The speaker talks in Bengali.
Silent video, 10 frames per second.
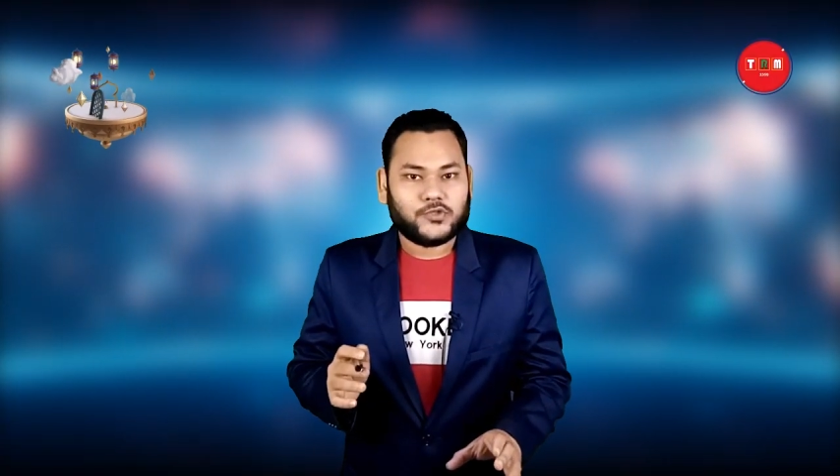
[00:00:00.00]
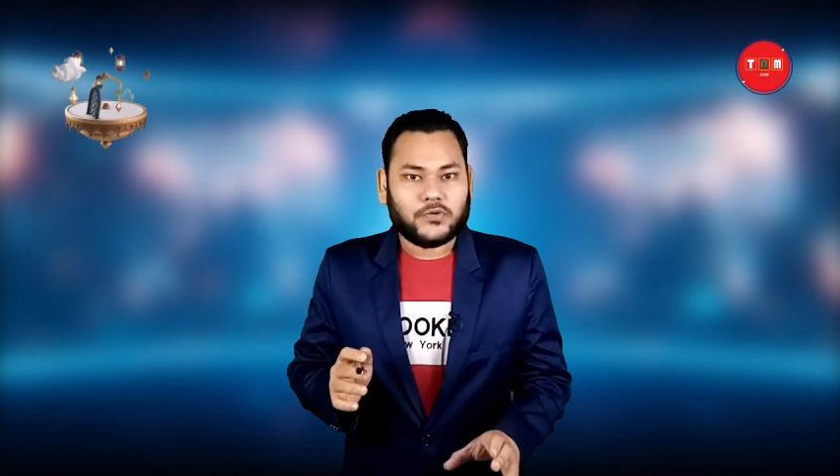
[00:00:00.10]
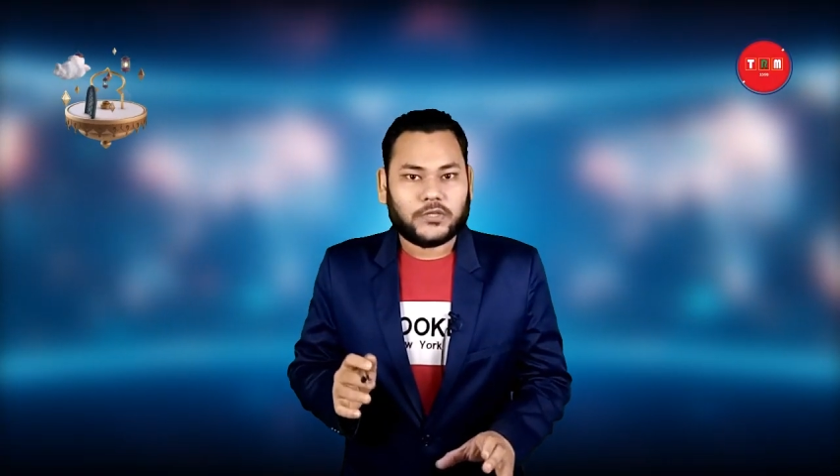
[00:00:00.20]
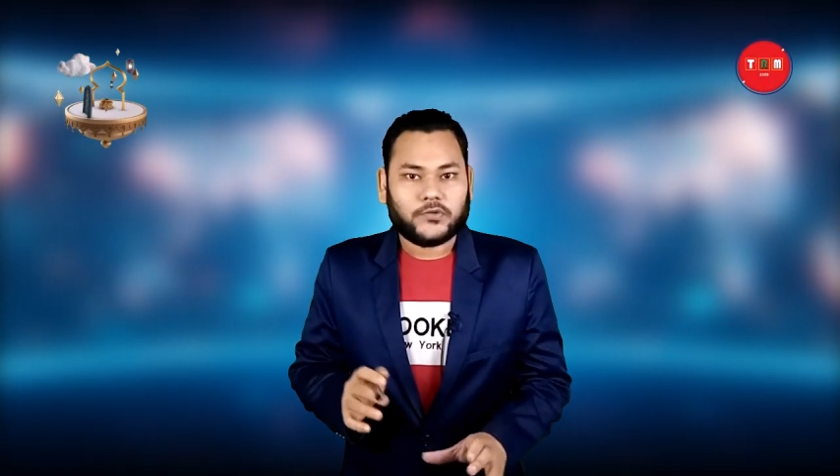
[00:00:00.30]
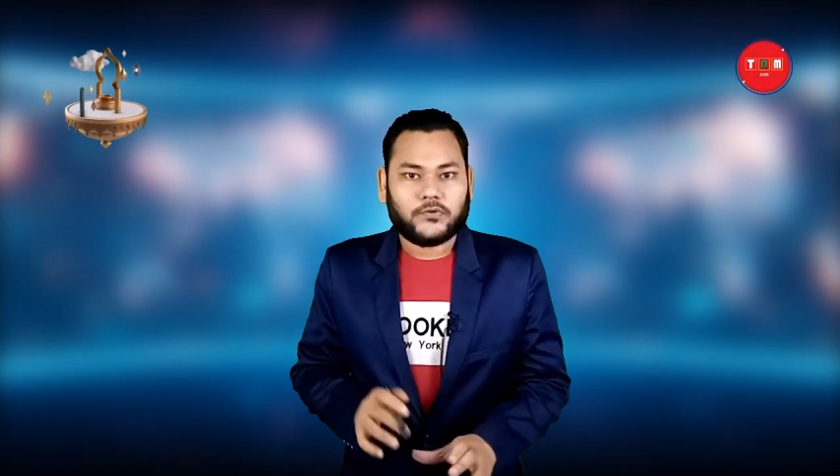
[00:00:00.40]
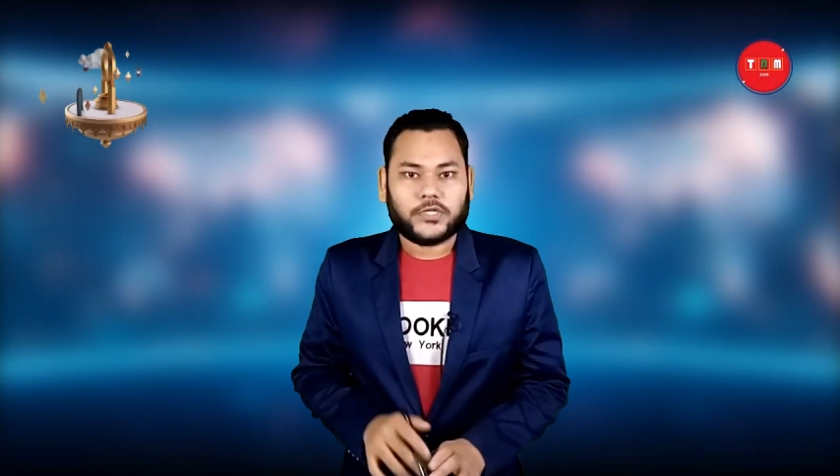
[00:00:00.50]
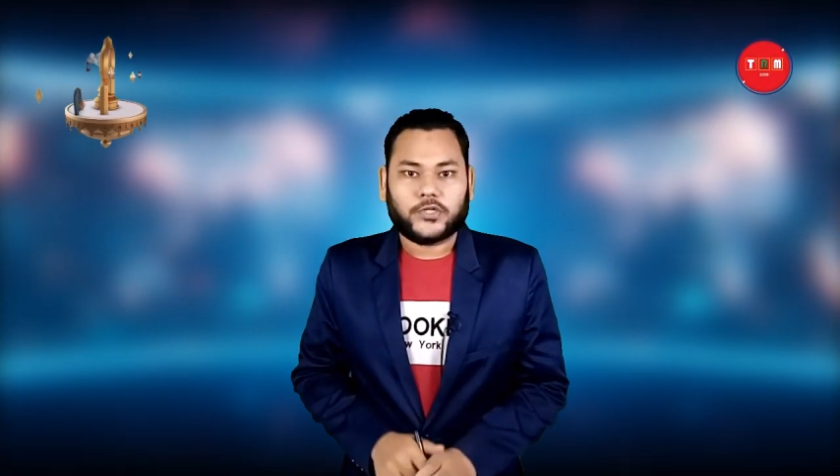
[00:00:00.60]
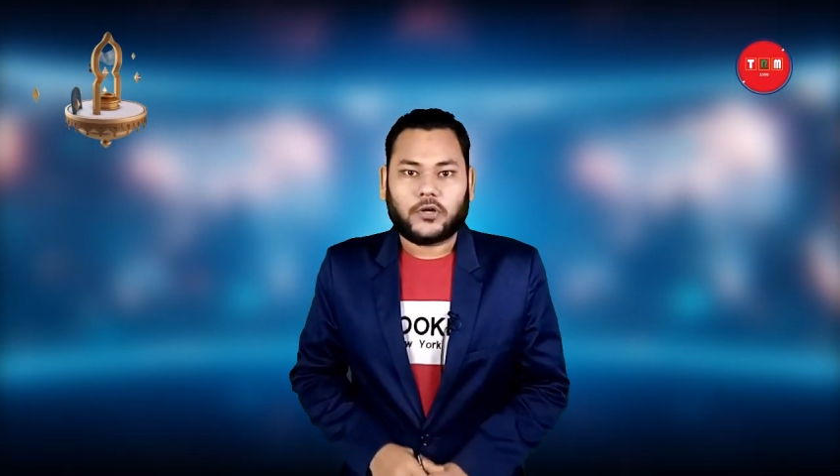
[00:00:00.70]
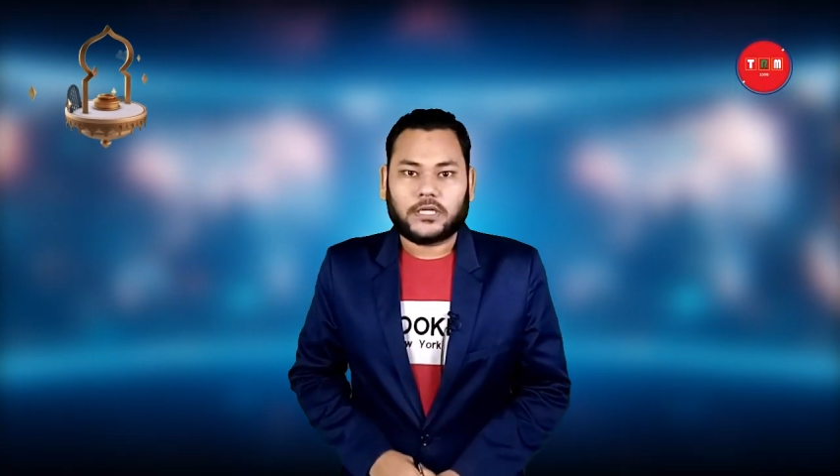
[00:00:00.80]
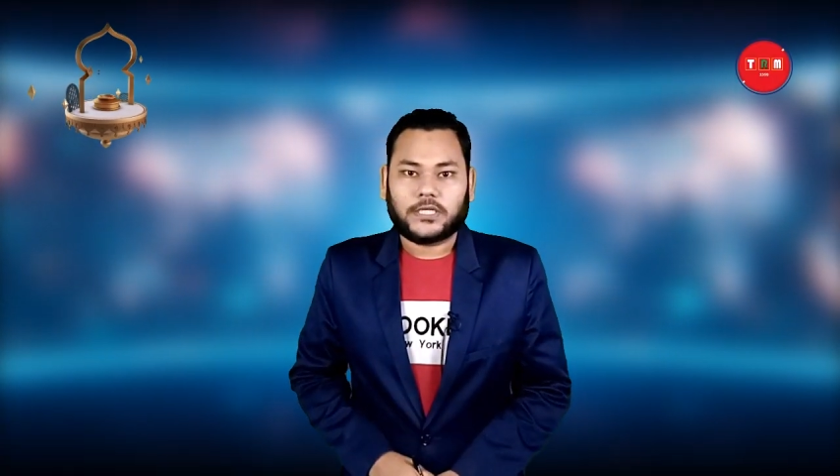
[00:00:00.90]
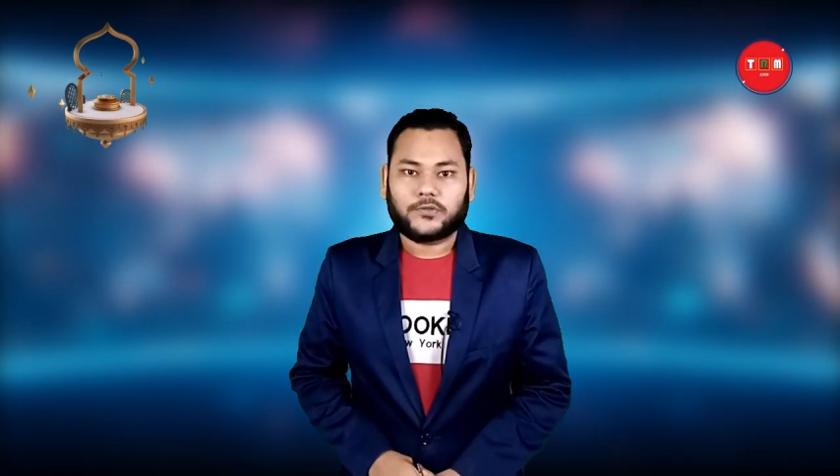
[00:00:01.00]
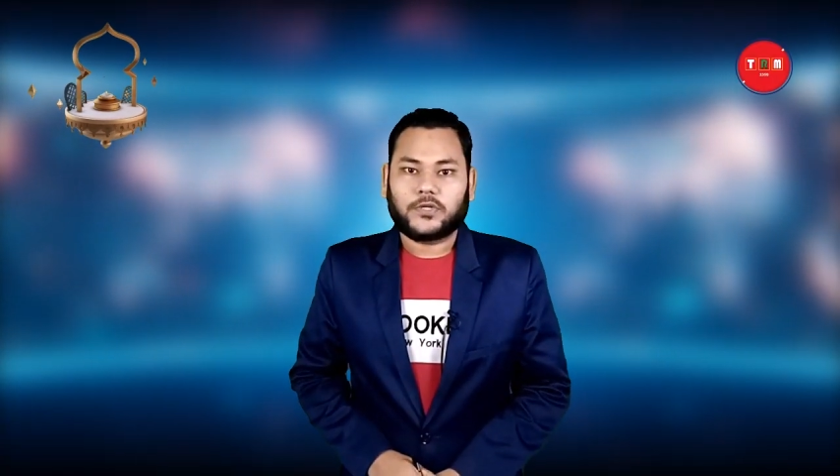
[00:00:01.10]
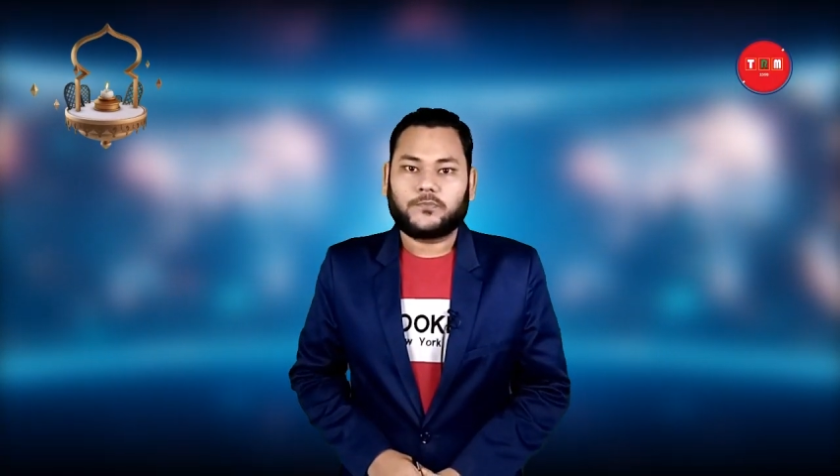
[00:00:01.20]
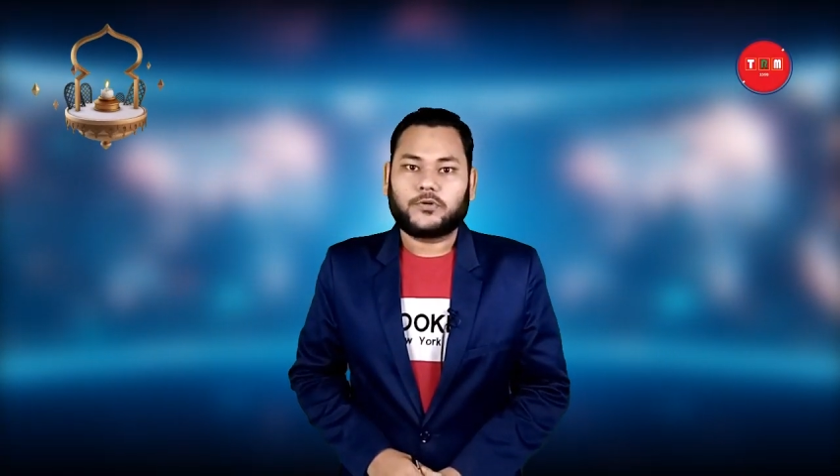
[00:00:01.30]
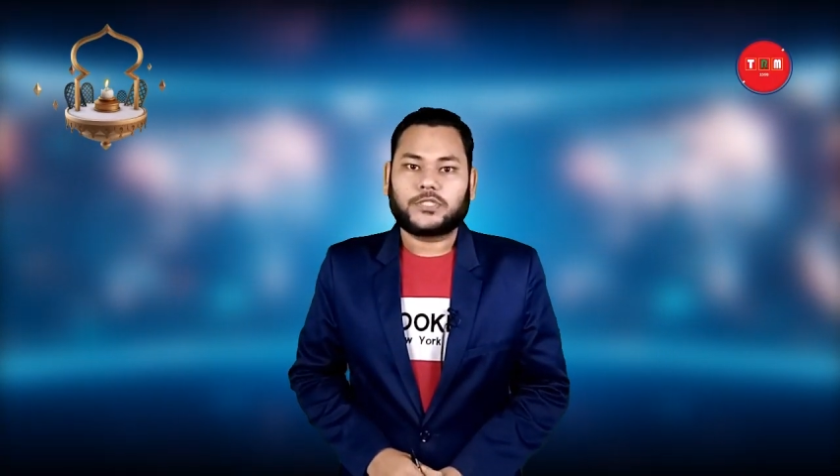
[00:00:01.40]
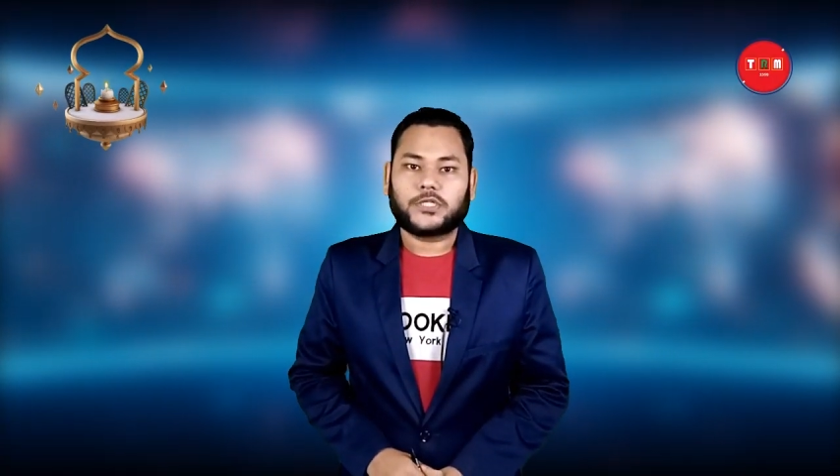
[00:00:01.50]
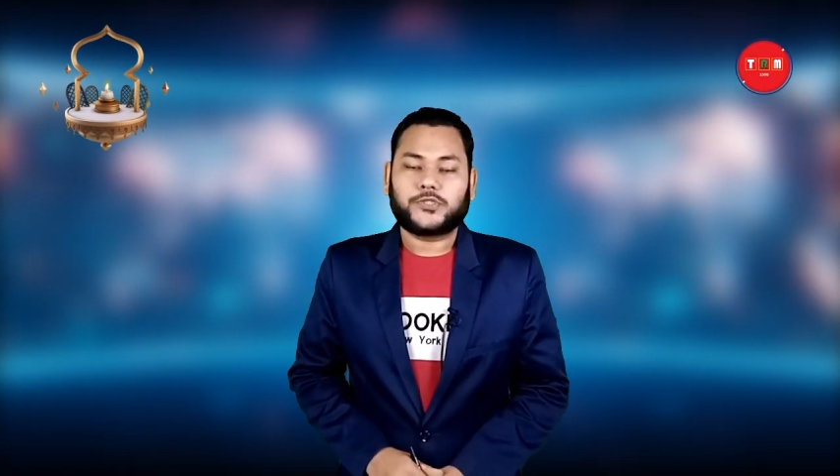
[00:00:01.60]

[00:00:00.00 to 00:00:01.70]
চুয়াত্তর কোটি ডলারের তৈরি পোশাক